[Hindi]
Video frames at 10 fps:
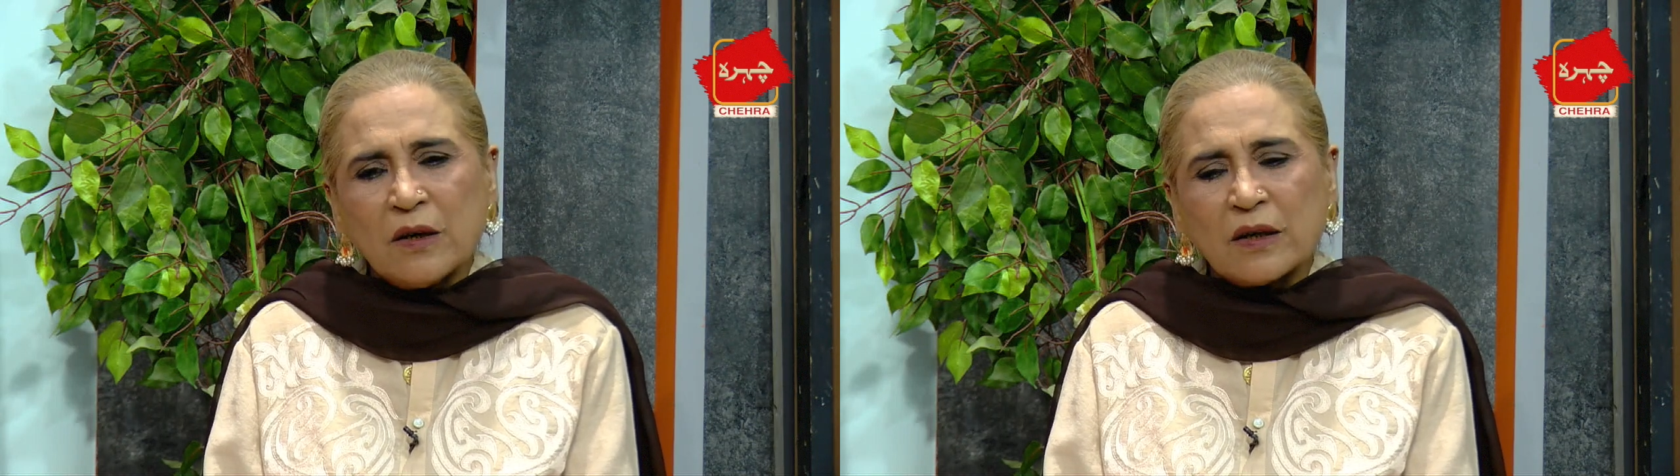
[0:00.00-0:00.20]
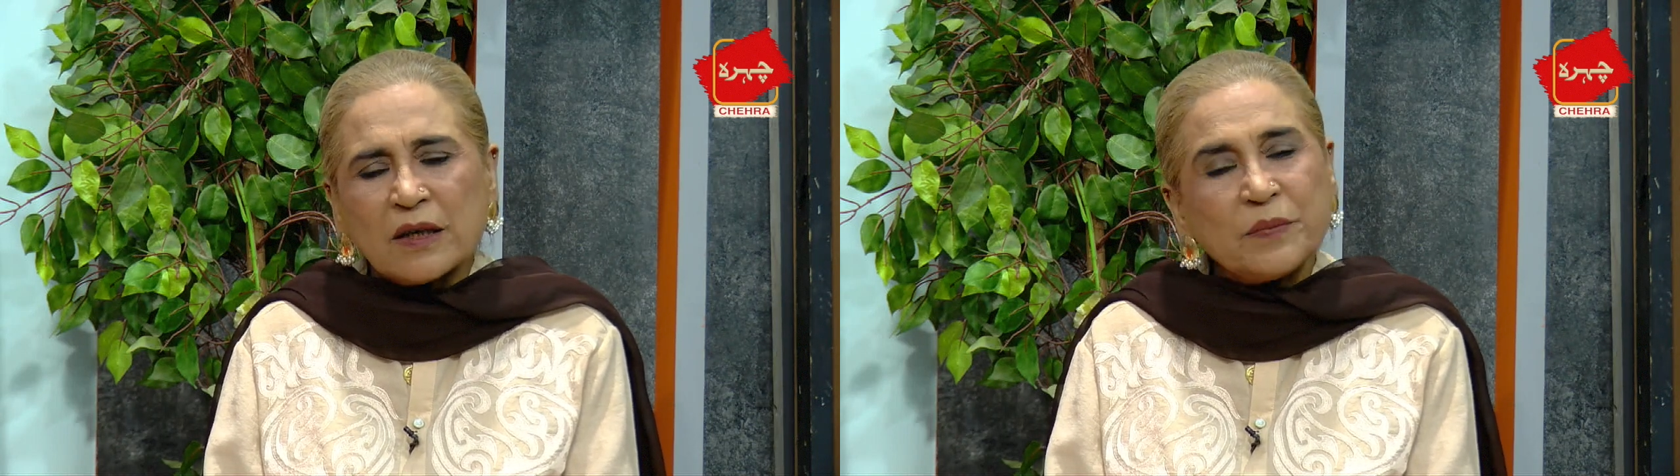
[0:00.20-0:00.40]

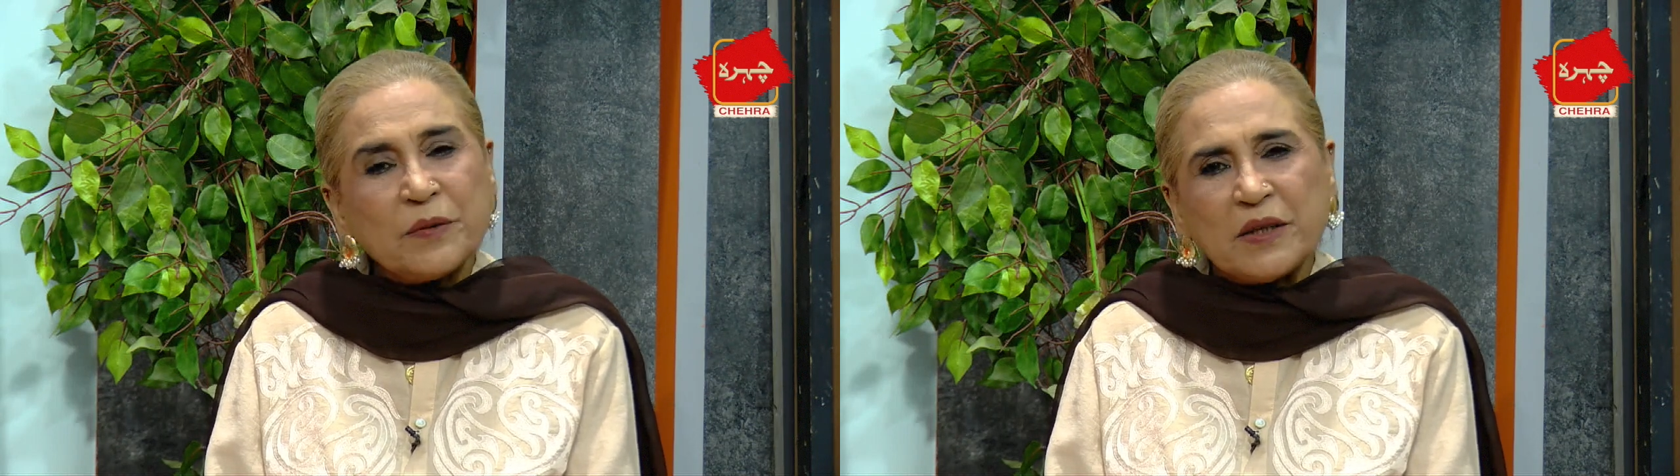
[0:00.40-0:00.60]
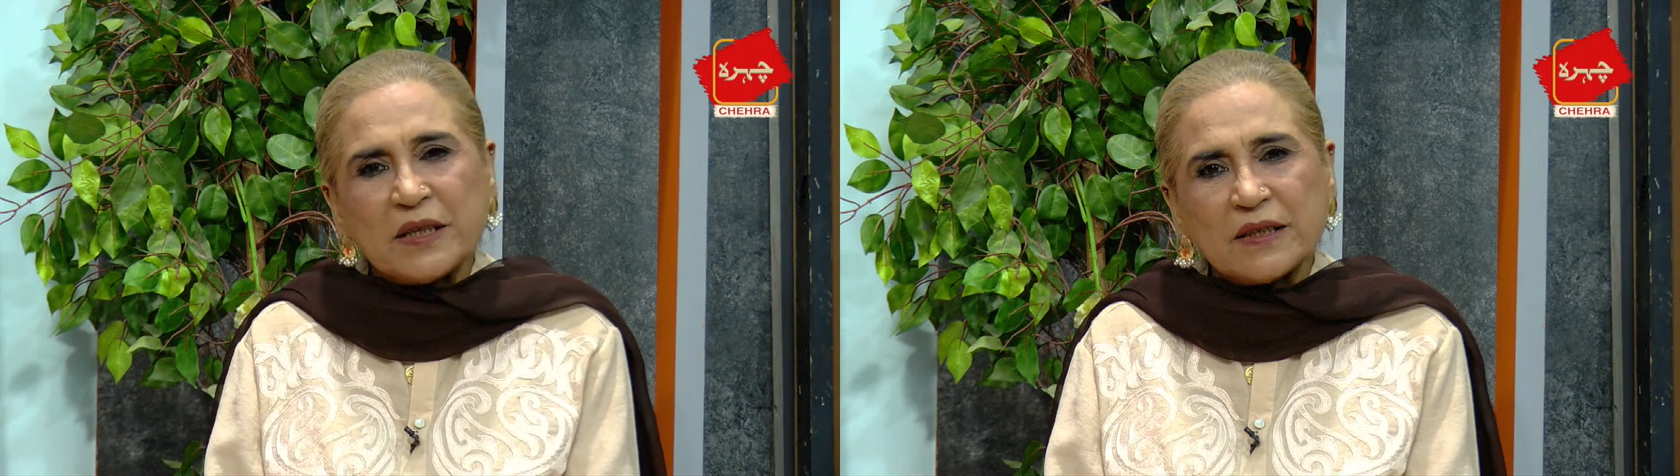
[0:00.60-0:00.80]
और अपनी
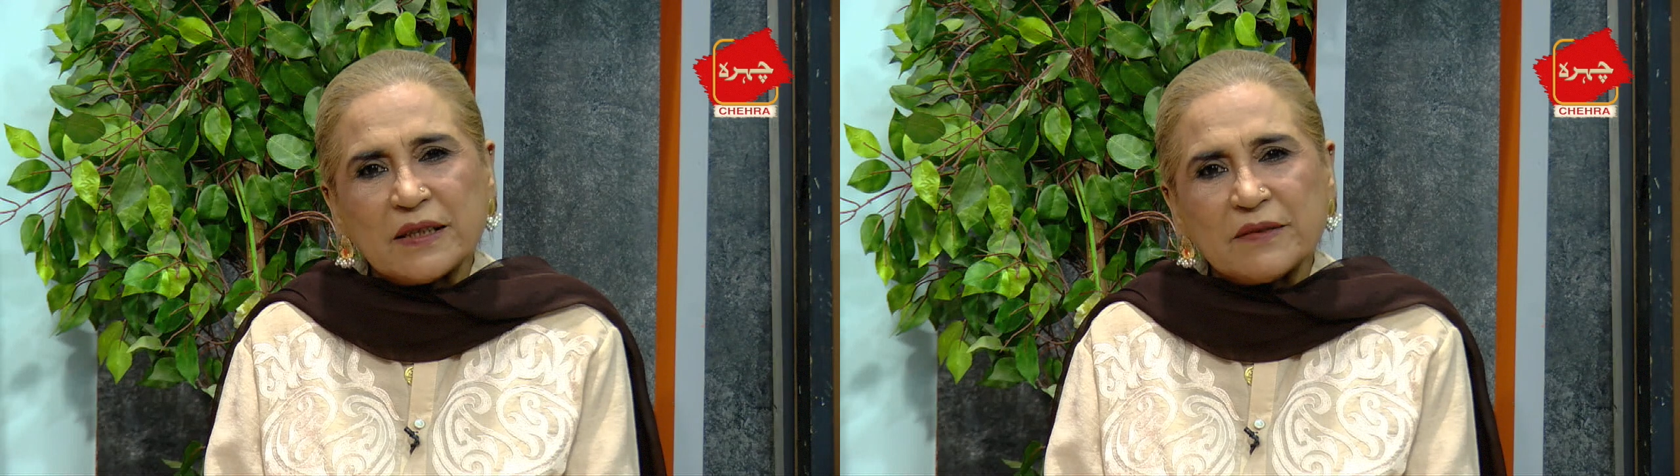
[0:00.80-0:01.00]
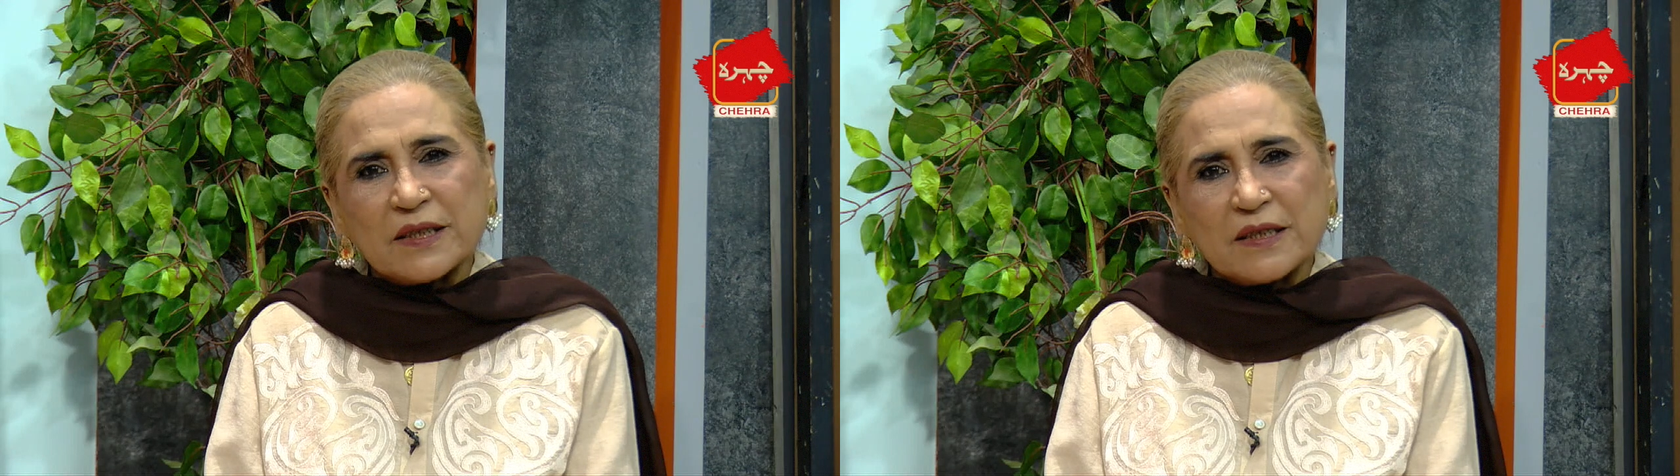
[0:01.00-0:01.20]
मेहनत
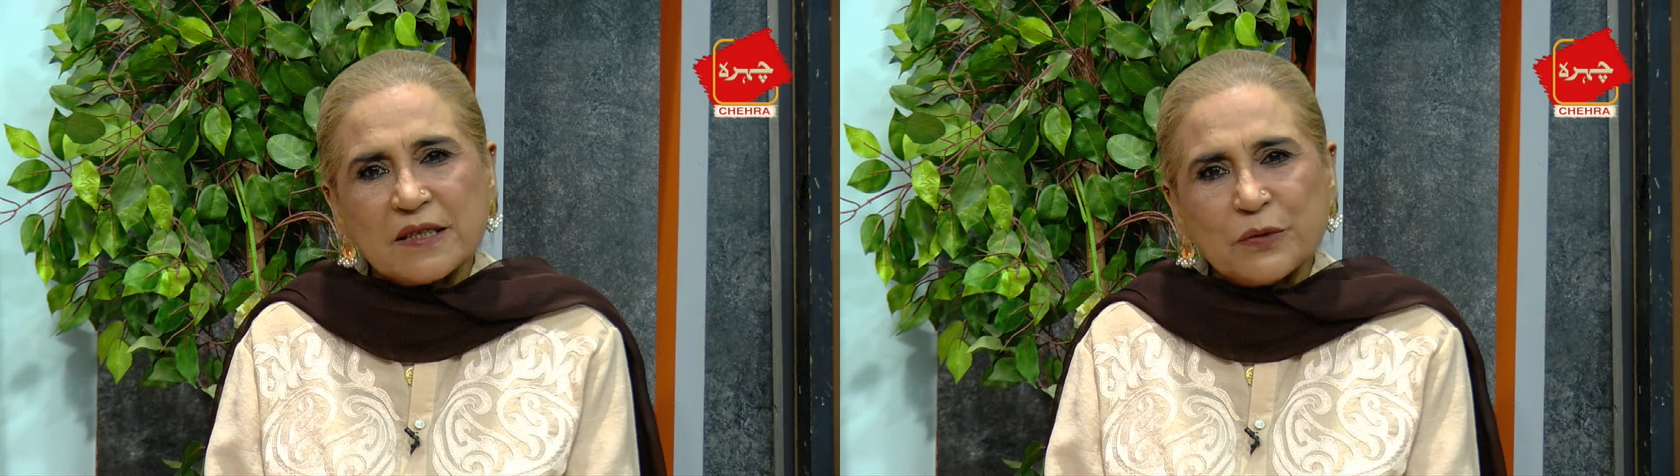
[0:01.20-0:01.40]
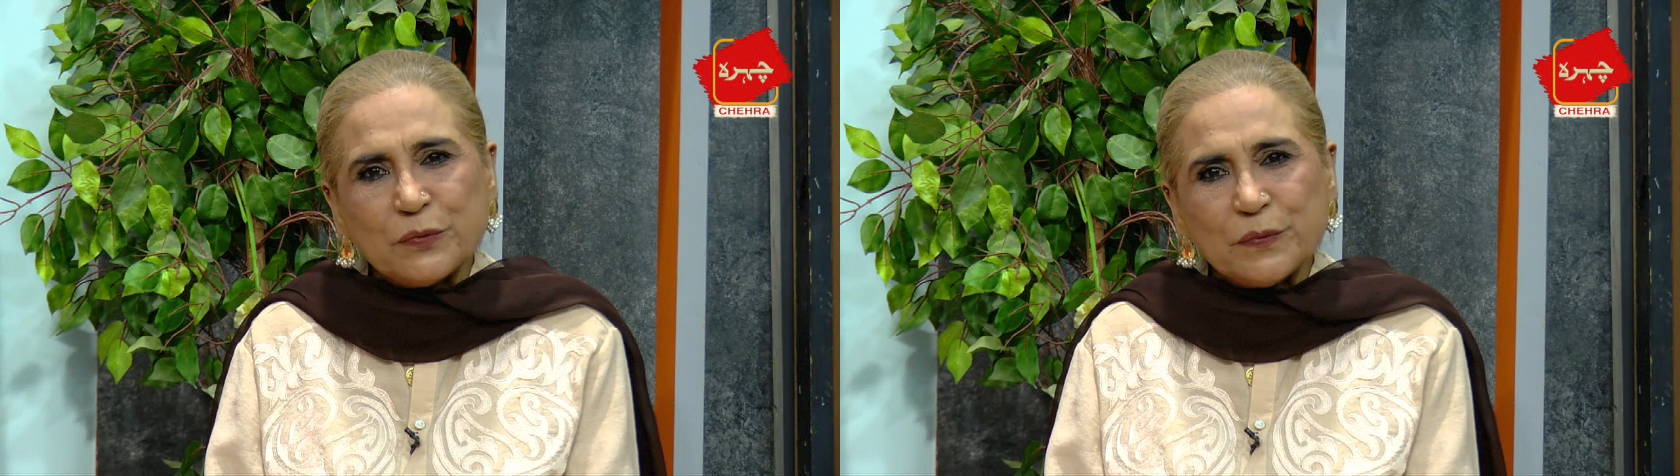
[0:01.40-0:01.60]
की वजह से